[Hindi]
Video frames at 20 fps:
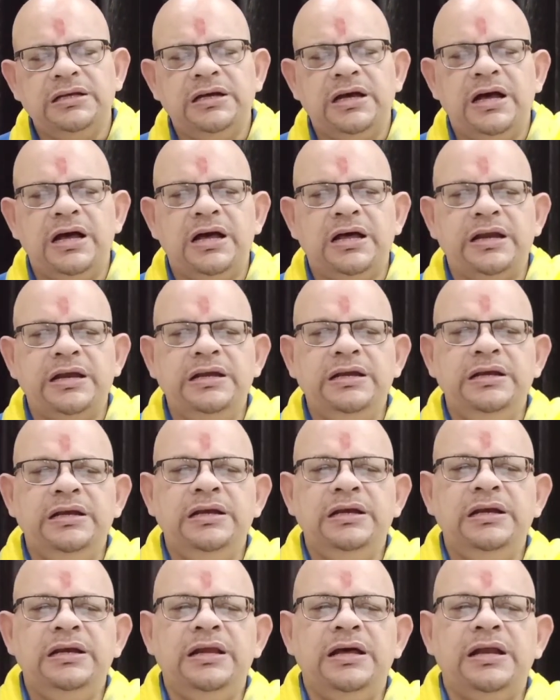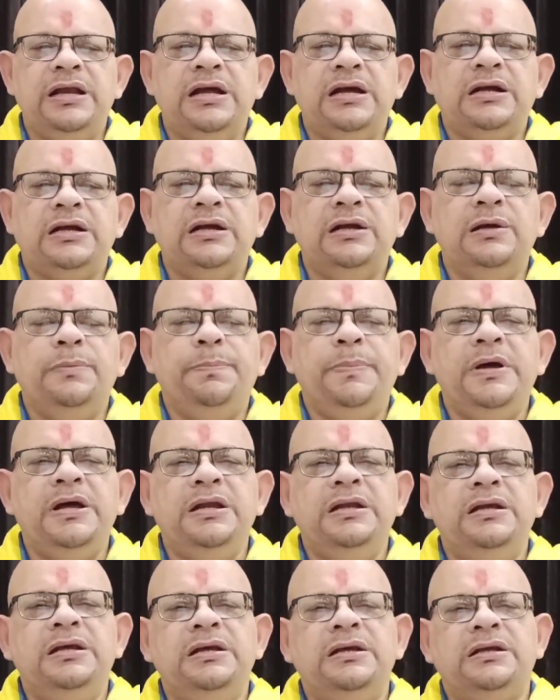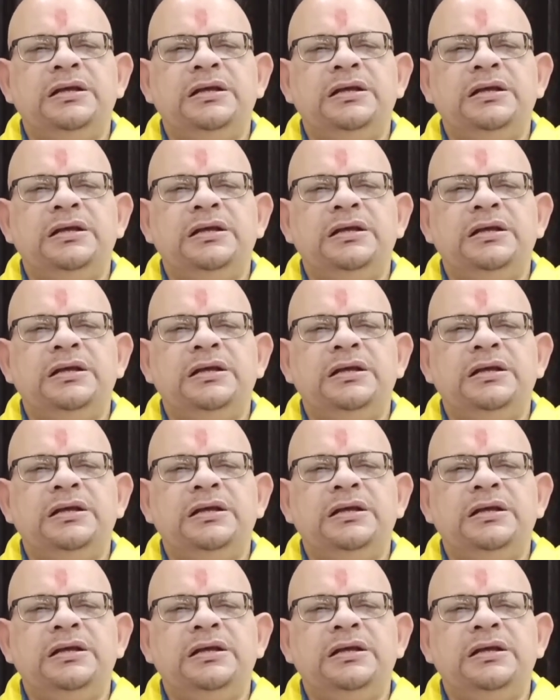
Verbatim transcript: आ रही लरकपन